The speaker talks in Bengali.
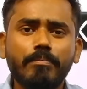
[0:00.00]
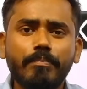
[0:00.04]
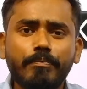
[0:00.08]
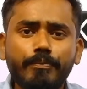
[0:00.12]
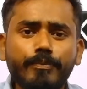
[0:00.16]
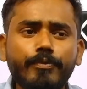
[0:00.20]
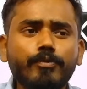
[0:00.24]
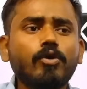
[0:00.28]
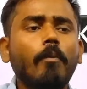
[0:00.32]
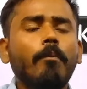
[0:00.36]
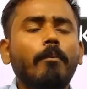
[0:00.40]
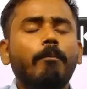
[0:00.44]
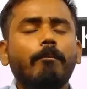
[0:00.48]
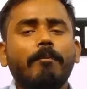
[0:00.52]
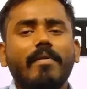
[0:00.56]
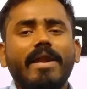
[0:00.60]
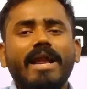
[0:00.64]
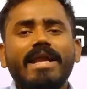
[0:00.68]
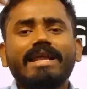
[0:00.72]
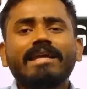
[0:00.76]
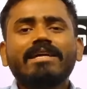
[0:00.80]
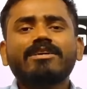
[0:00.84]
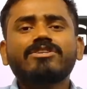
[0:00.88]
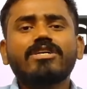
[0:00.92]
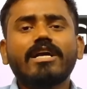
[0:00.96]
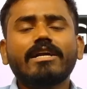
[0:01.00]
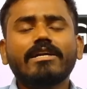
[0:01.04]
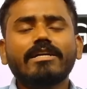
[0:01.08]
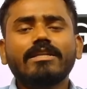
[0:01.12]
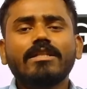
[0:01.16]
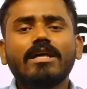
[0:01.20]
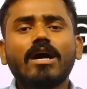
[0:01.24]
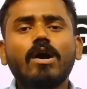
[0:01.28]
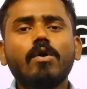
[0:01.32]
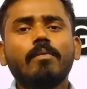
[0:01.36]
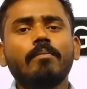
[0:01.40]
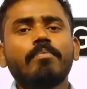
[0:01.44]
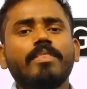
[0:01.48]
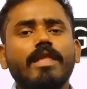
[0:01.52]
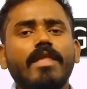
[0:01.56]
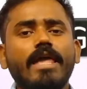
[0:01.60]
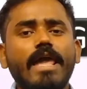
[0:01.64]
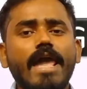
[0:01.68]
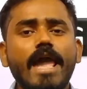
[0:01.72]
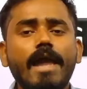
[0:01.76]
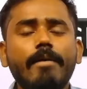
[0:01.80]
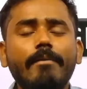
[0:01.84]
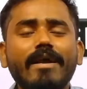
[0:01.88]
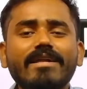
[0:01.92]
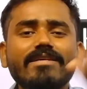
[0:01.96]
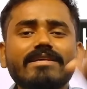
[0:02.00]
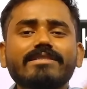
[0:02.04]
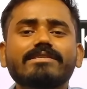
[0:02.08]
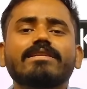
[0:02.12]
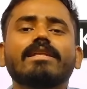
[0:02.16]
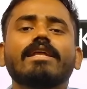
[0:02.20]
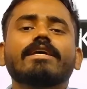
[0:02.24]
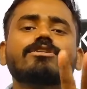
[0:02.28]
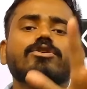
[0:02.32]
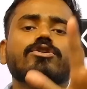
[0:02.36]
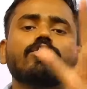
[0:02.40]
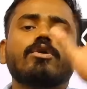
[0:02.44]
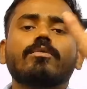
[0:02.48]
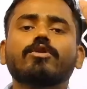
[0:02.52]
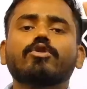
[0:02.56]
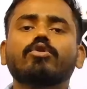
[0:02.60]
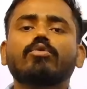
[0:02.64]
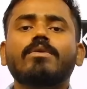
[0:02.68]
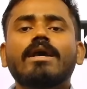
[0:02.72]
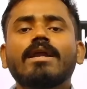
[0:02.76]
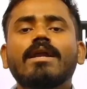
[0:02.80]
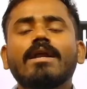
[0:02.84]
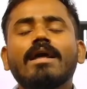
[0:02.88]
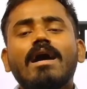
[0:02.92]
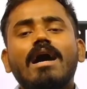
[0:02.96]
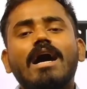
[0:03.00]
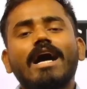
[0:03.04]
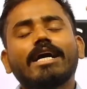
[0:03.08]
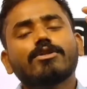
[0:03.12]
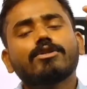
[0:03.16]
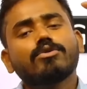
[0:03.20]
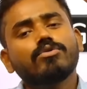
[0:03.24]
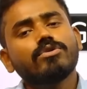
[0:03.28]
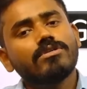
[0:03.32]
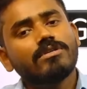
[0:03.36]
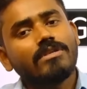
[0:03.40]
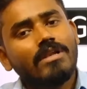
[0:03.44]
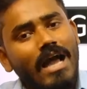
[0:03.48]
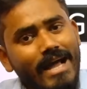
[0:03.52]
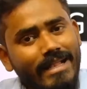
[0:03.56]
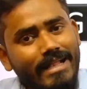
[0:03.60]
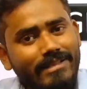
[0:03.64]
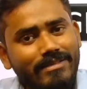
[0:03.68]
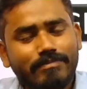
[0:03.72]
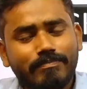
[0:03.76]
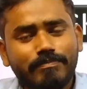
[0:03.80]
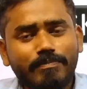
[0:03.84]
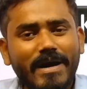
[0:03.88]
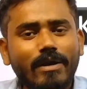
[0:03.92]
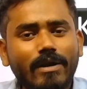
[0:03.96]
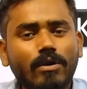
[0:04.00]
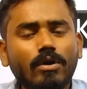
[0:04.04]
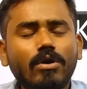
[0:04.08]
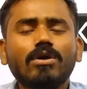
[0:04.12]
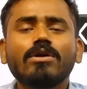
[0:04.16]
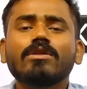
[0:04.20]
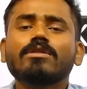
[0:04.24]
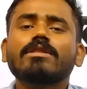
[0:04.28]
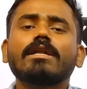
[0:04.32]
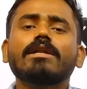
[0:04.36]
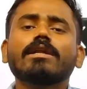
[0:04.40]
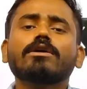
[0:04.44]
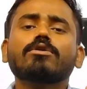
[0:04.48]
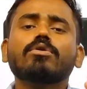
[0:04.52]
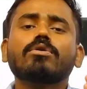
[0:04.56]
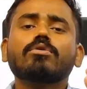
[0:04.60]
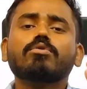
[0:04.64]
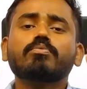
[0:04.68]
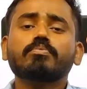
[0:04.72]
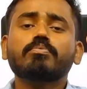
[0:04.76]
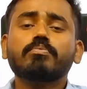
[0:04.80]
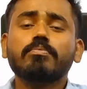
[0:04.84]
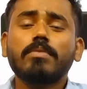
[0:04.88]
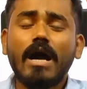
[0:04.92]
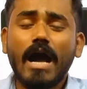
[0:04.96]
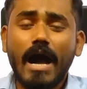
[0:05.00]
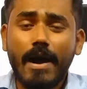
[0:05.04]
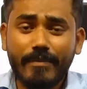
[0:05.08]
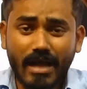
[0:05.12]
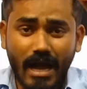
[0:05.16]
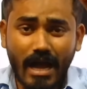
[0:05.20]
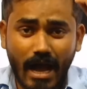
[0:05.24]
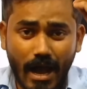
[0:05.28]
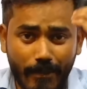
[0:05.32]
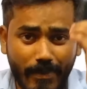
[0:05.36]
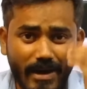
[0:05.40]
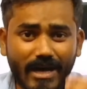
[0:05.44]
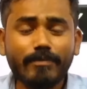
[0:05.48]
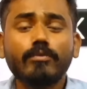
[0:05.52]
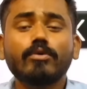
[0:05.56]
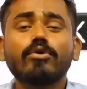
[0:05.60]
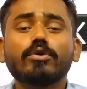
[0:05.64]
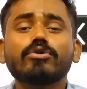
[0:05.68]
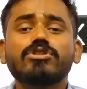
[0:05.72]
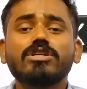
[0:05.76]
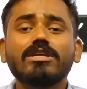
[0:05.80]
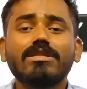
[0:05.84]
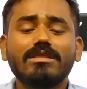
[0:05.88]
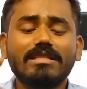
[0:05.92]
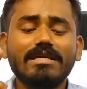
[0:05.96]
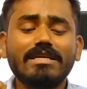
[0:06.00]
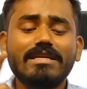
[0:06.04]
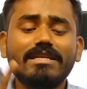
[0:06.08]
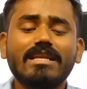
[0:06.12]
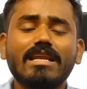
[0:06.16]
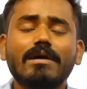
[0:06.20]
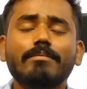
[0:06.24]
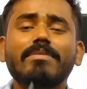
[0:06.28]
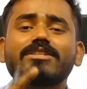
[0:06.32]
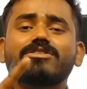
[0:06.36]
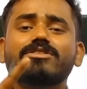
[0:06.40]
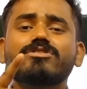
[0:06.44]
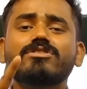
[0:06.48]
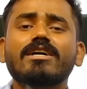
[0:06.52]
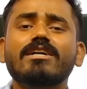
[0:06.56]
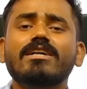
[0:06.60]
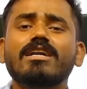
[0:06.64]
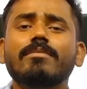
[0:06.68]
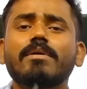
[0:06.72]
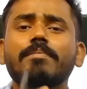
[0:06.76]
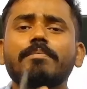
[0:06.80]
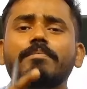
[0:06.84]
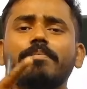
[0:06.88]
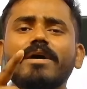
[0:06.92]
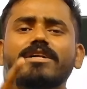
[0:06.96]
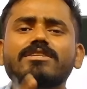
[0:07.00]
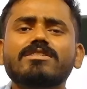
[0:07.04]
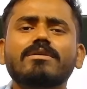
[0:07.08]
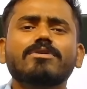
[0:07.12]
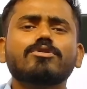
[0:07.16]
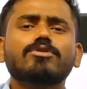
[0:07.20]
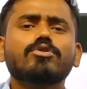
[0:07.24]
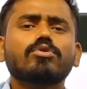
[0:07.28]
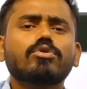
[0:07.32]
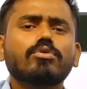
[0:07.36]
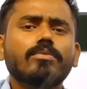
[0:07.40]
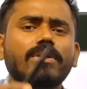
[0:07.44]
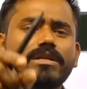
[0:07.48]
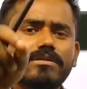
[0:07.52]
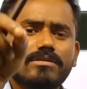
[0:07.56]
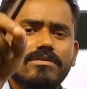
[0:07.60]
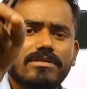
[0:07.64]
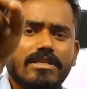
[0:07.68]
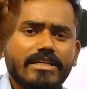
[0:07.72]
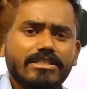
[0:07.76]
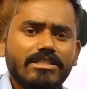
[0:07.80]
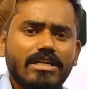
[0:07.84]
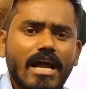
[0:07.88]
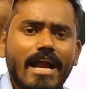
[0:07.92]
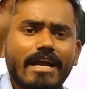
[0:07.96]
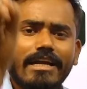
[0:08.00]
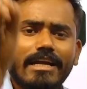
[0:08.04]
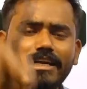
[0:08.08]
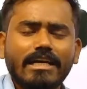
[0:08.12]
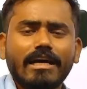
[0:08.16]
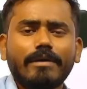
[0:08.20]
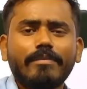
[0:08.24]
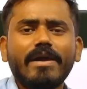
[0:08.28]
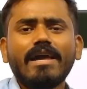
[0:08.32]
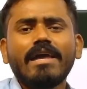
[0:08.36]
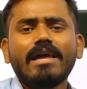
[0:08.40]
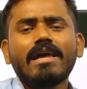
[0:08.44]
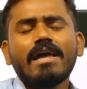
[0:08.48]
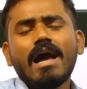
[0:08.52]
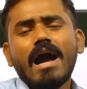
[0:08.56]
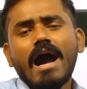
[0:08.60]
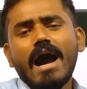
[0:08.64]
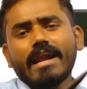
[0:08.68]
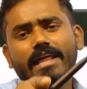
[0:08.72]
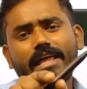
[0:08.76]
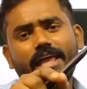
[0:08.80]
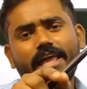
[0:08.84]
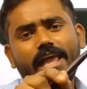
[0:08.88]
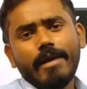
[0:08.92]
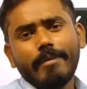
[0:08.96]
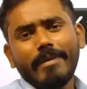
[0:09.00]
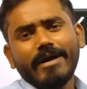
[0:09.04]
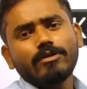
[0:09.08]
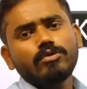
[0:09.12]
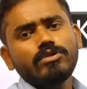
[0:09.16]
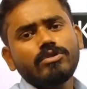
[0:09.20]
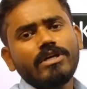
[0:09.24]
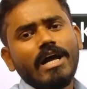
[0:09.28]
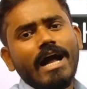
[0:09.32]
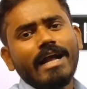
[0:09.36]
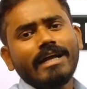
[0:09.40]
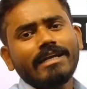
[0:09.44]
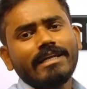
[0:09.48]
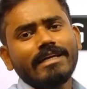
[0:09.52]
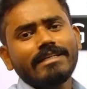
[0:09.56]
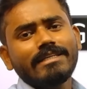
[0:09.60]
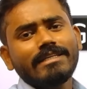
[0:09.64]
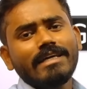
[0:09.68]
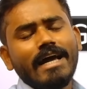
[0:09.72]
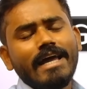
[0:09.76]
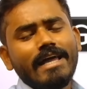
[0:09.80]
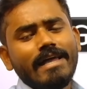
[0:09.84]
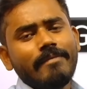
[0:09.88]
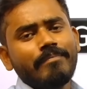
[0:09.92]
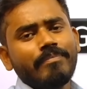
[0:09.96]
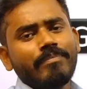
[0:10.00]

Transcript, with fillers: পুরো প্ল্যানিং সাটিয়ে দাও এবারই সিলেকশন হবে তোমার আর যদি না পারো তাহলে আমি আবার বলছি তিন নাম্বার চার নাম্বার পাঁচ নাম্বার জন্য তোমার সিলেকশন আটকাবে আর এবার যদি আটকে যায়